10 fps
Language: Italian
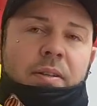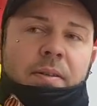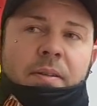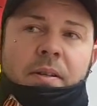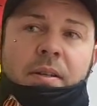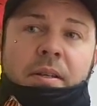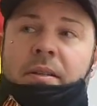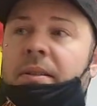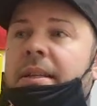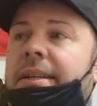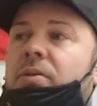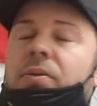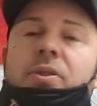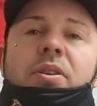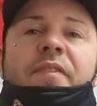Eh.
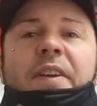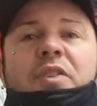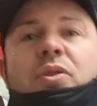Ecco, io li farei